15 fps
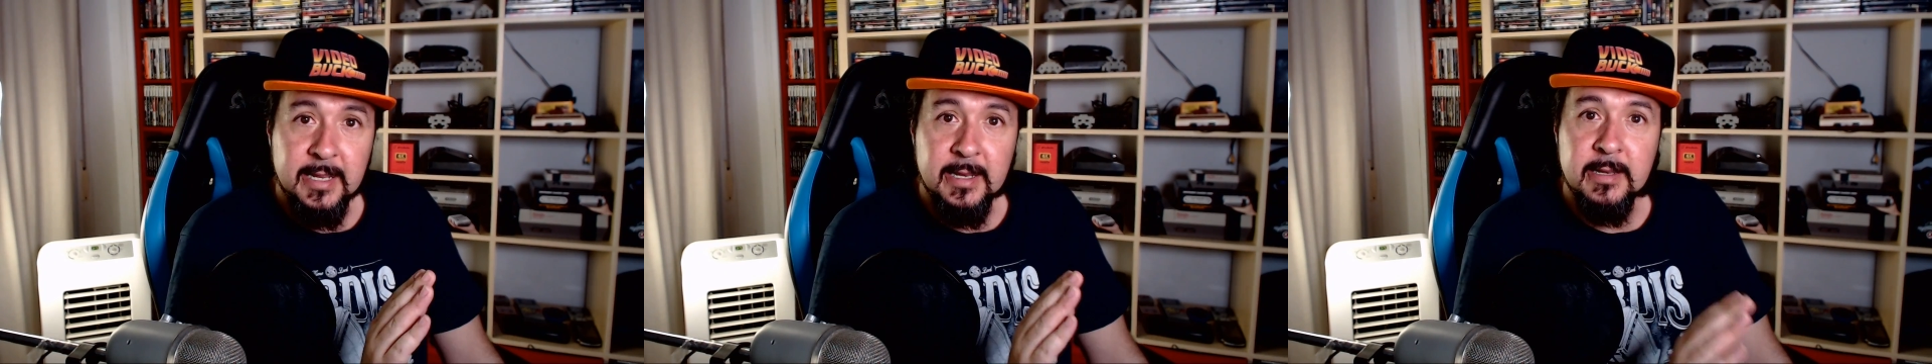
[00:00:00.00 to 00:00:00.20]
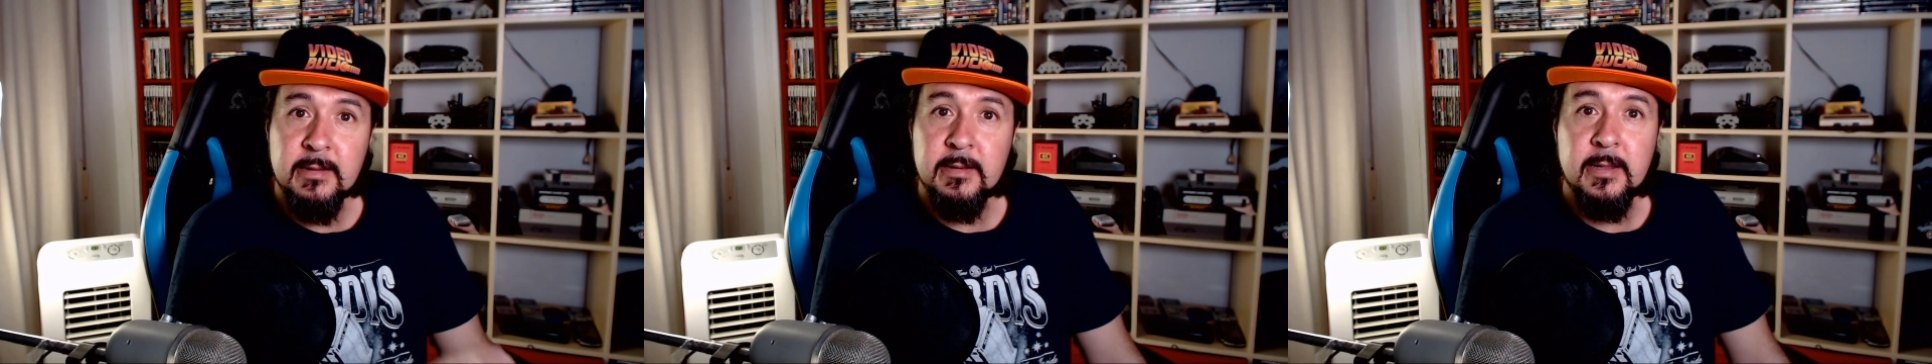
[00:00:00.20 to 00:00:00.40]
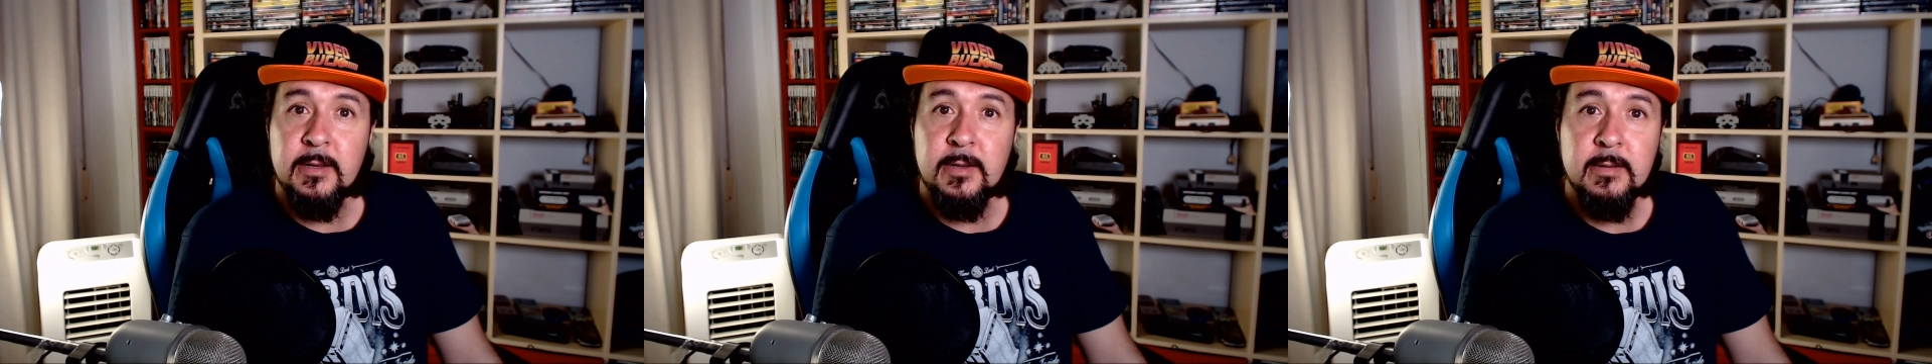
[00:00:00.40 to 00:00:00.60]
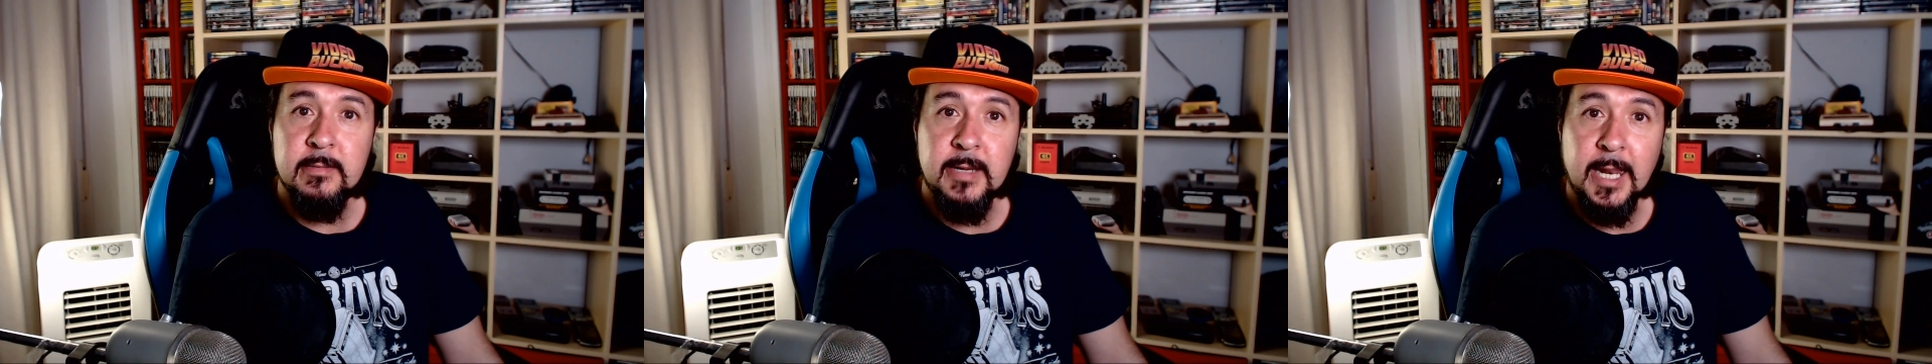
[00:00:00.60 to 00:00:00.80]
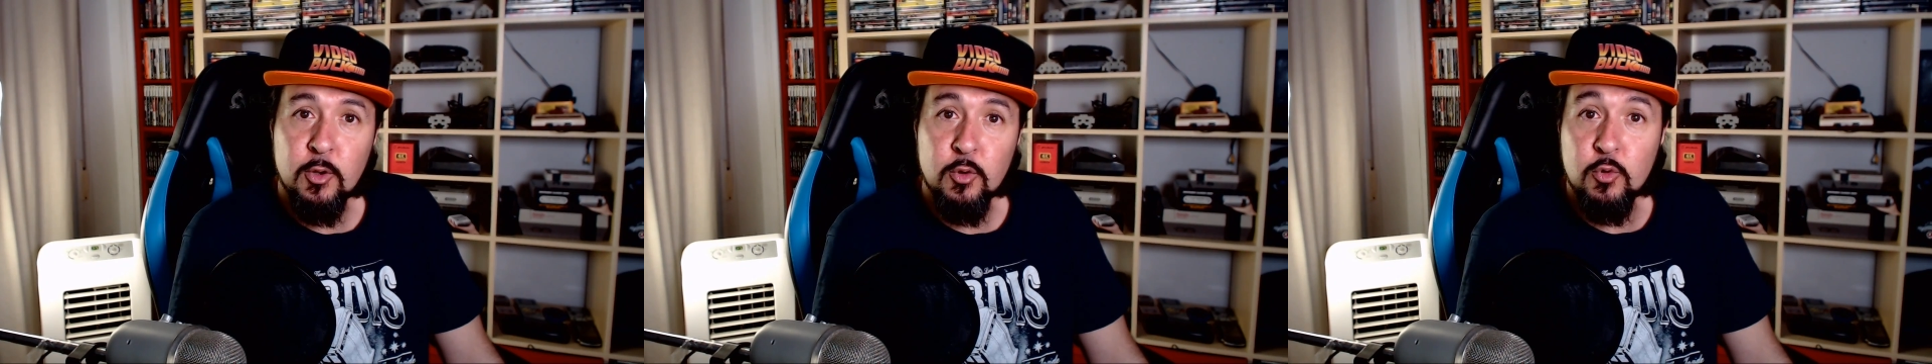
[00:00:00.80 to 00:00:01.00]

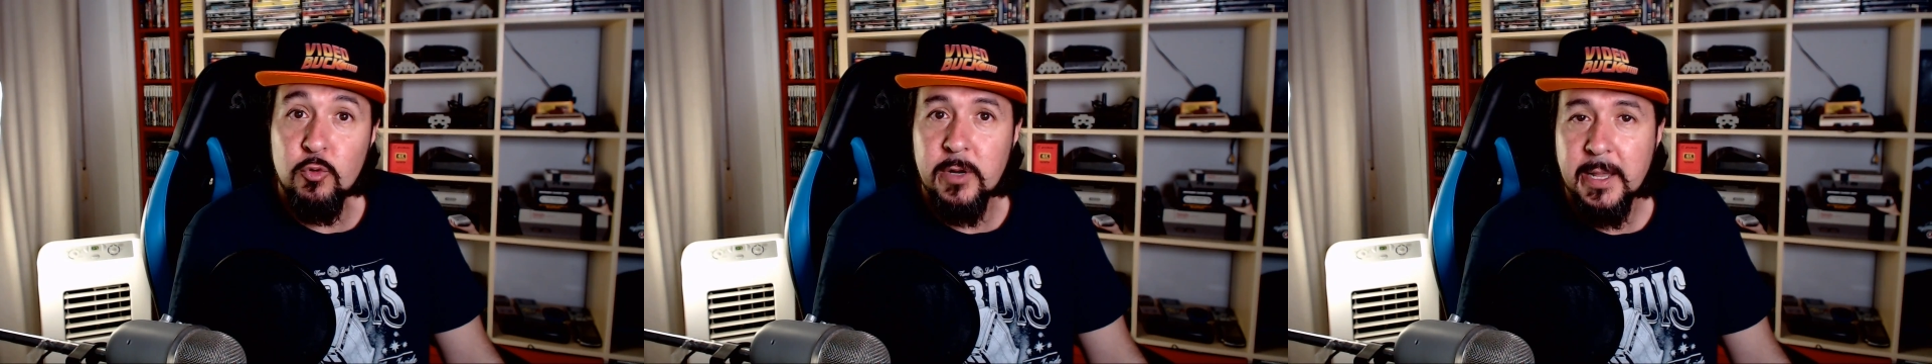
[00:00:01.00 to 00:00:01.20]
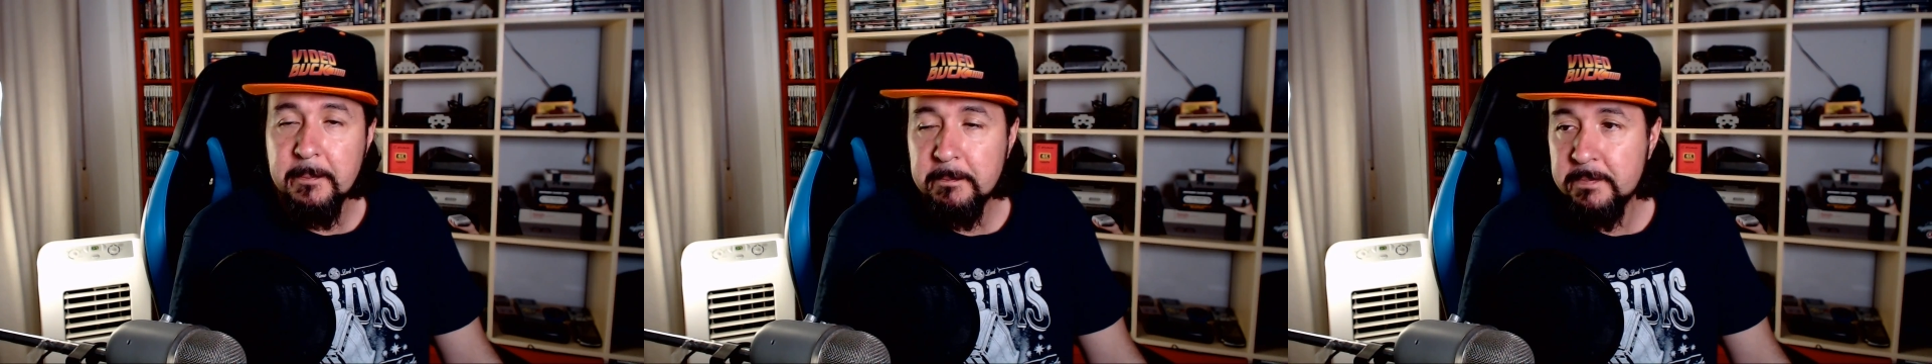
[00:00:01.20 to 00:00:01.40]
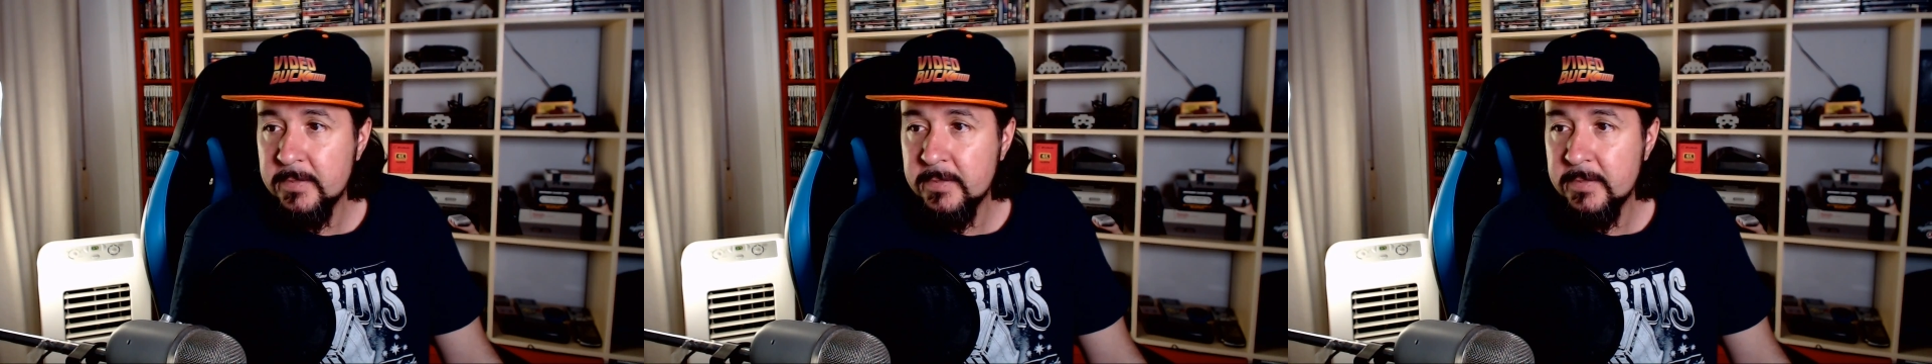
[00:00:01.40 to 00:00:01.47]
la locura,